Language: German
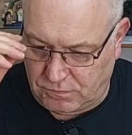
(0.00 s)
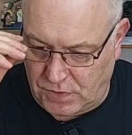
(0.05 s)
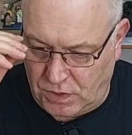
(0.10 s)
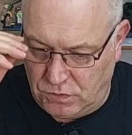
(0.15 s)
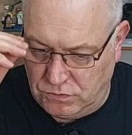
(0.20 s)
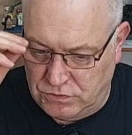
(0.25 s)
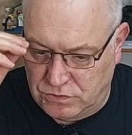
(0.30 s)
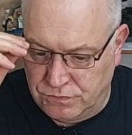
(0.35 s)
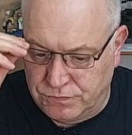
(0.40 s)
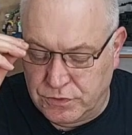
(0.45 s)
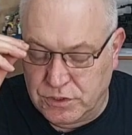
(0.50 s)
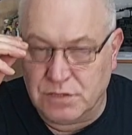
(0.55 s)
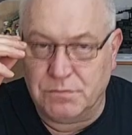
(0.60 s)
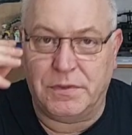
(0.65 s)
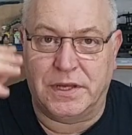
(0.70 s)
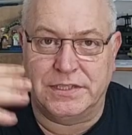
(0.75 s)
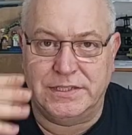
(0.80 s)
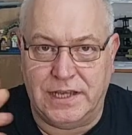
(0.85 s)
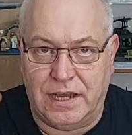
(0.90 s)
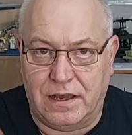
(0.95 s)
Und so würde
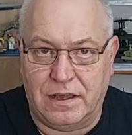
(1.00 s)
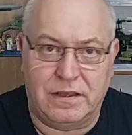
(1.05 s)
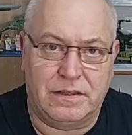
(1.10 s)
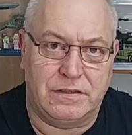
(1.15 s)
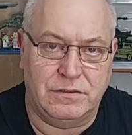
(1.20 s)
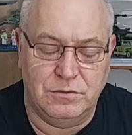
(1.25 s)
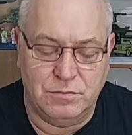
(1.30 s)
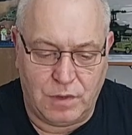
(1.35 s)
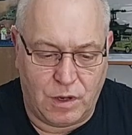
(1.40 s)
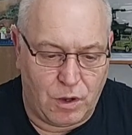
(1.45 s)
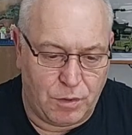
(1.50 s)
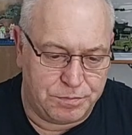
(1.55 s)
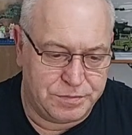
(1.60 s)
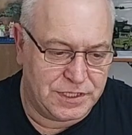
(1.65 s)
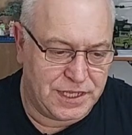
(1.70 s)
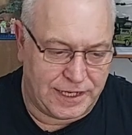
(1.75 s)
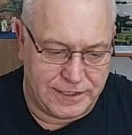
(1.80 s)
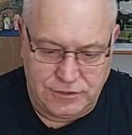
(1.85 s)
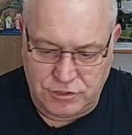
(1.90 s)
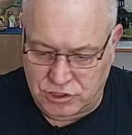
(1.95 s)
man ja überhaupt
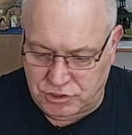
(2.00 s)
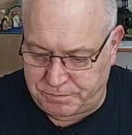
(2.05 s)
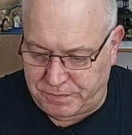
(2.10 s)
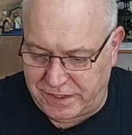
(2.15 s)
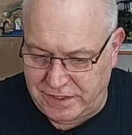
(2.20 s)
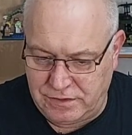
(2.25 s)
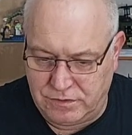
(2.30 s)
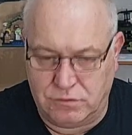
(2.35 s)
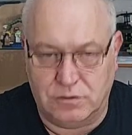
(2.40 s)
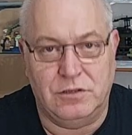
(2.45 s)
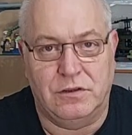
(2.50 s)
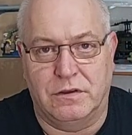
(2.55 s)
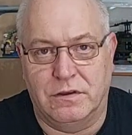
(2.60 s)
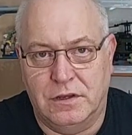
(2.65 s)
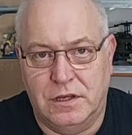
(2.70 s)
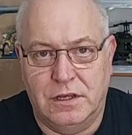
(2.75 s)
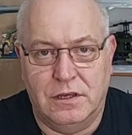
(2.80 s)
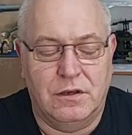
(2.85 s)
keine Spende oder